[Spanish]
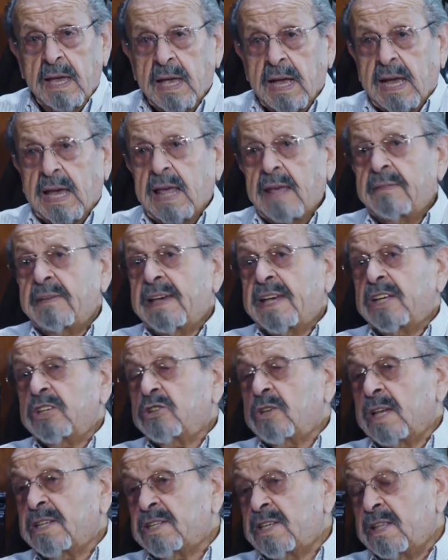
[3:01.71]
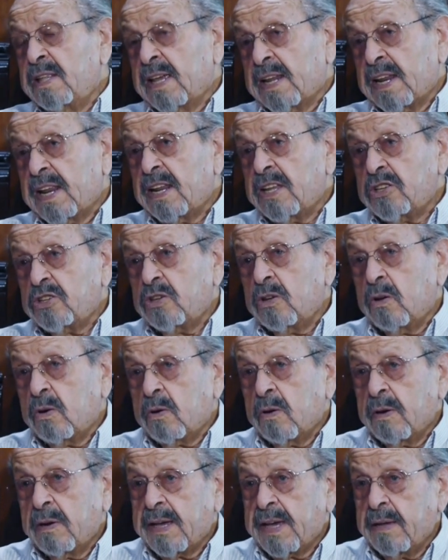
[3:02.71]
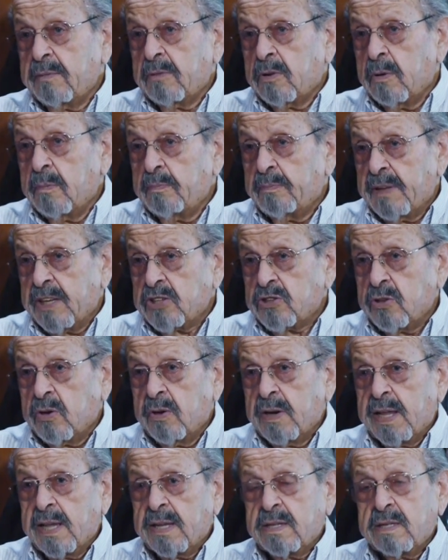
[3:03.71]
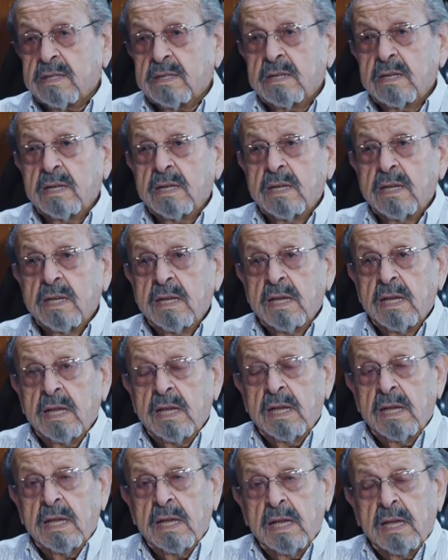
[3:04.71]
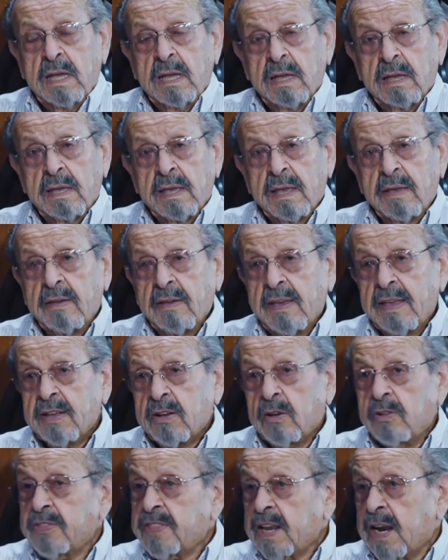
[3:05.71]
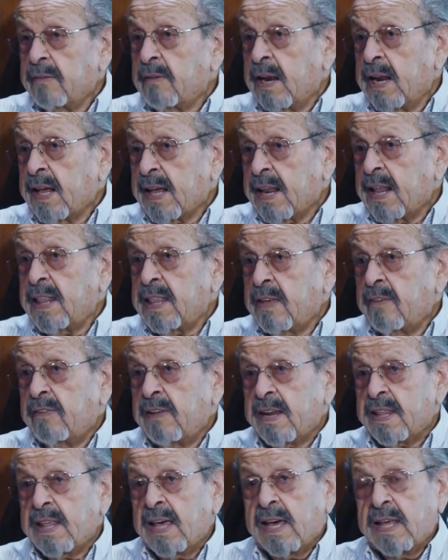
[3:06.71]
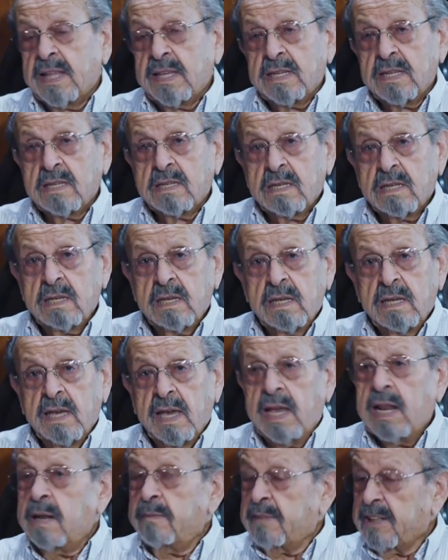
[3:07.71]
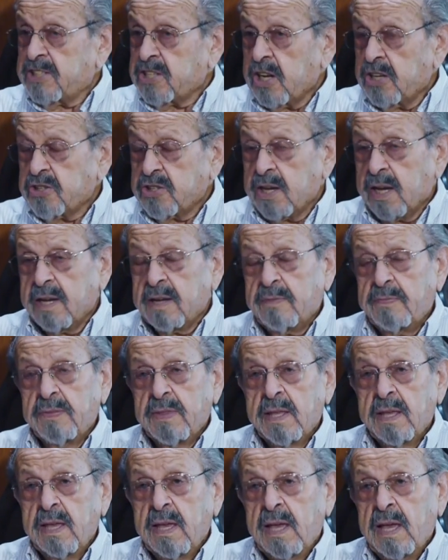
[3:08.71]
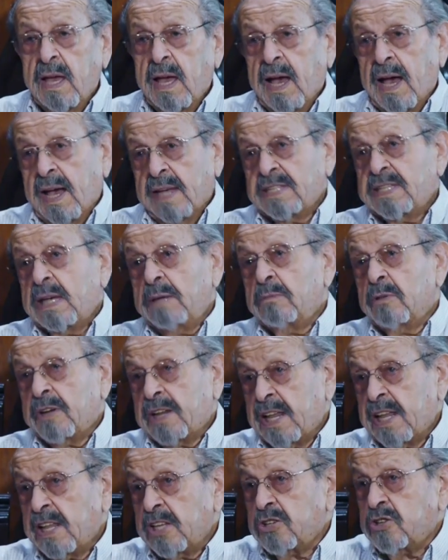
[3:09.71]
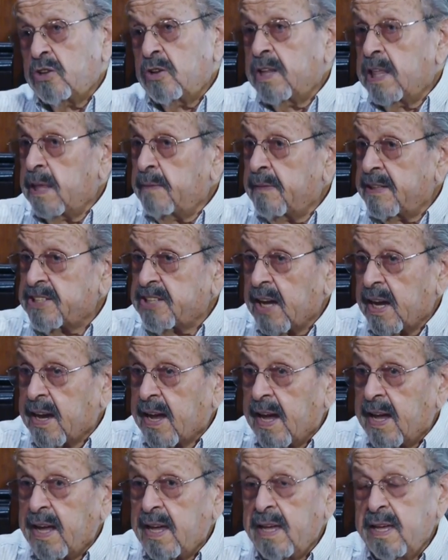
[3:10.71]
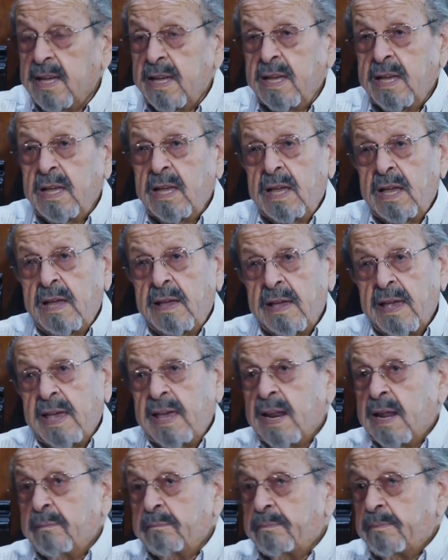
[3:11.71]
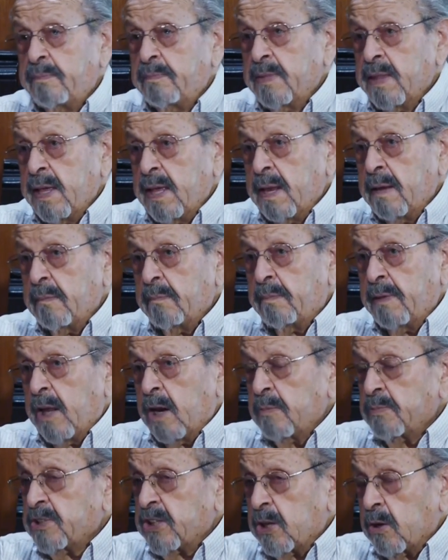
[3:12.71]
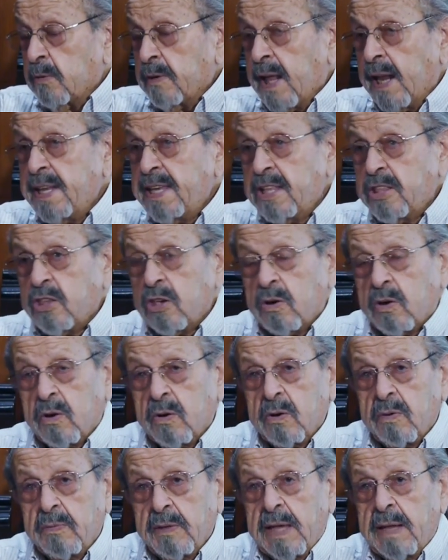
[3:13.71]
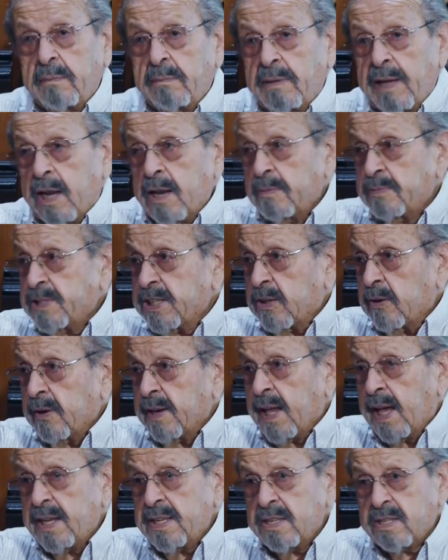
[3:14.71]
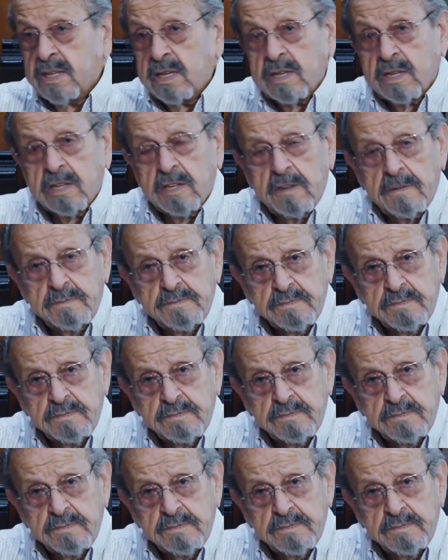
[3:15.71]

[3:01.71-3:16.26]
Cada vez que yo hacía una regresión con, personas, encontraba las grandes verdades, el más allá. Hacíamos regresiones de más acá, eran en plano psicoanalítico, en plano psicoanálisis,